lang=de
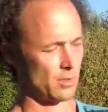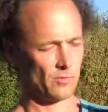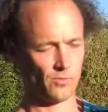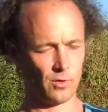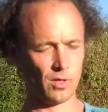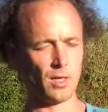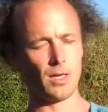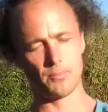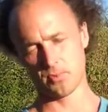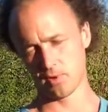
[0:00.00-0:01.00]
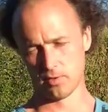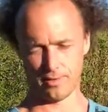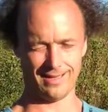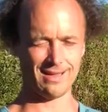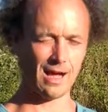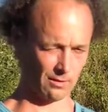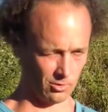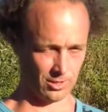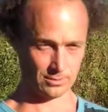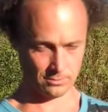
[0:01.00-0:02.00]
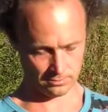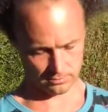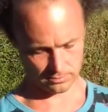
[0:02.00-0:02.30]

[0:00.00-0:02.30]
Vorgelebt ist dir gesagt worden